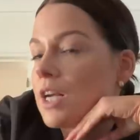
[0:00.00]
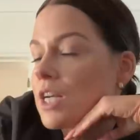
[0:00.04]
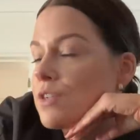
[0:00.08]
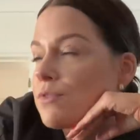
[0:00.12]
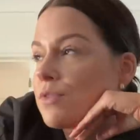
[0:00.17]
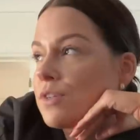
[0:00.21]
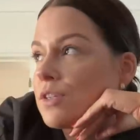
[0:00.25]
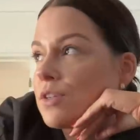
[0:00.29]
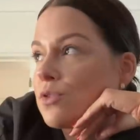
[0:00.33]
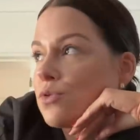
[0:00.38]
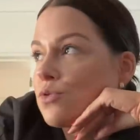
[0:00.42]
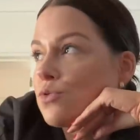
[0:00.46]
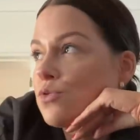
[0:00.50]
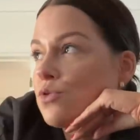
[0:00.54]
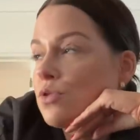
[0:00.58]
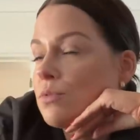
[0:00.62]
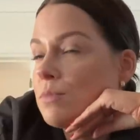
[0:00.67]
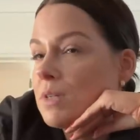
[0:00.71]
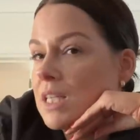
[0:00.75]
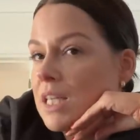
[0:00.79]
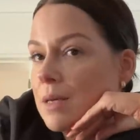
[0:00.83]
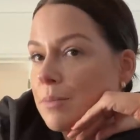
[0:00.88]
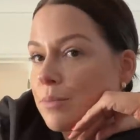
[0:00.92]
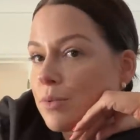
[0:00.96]
Là je faisais juste une
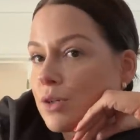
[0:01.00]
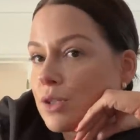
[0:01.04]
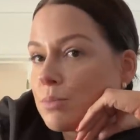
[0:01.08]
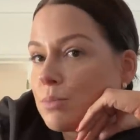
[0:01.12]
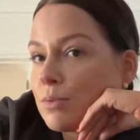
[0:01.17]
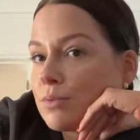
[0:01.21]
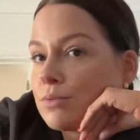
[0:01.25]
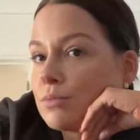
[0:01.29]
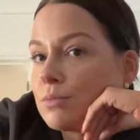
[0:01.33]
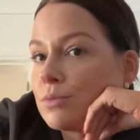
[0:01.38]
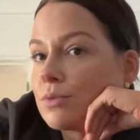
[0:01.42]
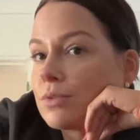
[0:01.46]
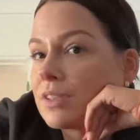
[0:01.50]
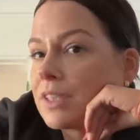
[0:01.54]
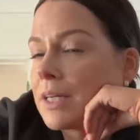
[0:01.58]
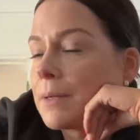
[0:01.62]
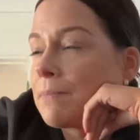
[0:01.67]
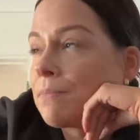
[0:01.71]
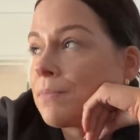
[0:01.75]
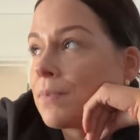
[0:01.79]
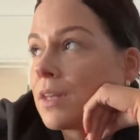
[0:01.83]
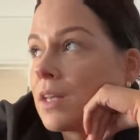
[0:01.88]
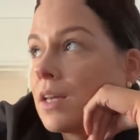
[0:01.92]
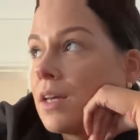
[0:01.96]
mini pause pour vous montrer
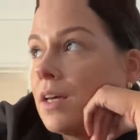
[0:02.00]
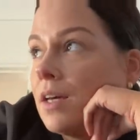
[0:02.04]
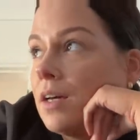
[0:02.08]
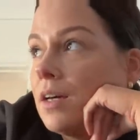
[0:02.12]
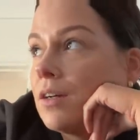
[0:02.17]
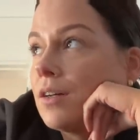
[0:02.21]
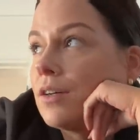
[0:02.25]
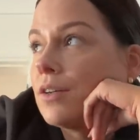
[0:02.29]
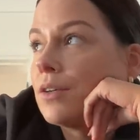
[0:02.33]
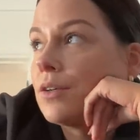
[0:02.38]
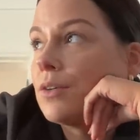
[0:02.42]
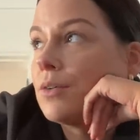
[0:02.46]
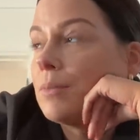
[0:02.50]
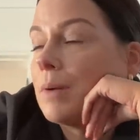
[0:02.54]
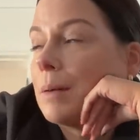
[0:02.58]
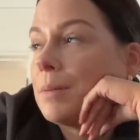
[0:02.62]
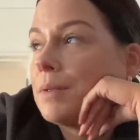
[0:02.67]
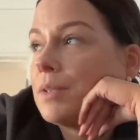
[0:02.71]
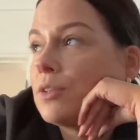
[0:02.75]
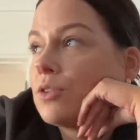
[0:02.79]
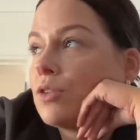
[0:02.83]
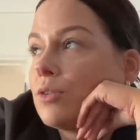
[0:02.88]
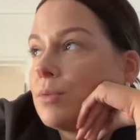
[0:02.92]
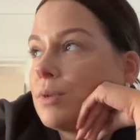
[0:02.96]
euh, ma
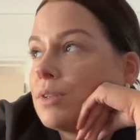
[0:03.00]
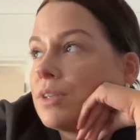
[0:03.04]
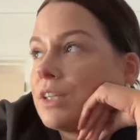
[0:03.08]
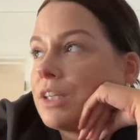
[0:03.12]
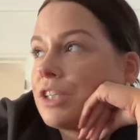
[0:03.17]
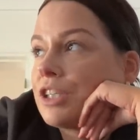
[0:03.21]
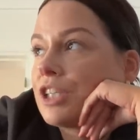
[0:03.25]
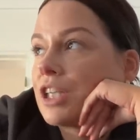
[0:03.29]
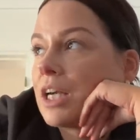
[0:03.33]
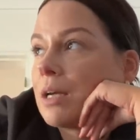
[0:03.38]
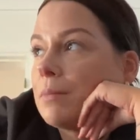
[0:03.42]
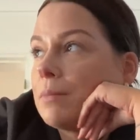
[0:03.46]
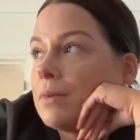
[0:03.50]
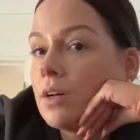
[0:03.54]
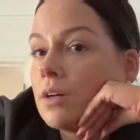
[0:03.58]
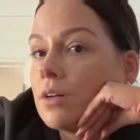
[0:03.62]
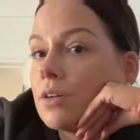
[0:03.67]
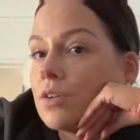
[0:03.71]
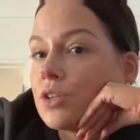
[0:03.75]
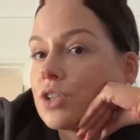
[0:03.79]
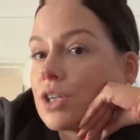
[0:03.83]
petite commande H&M.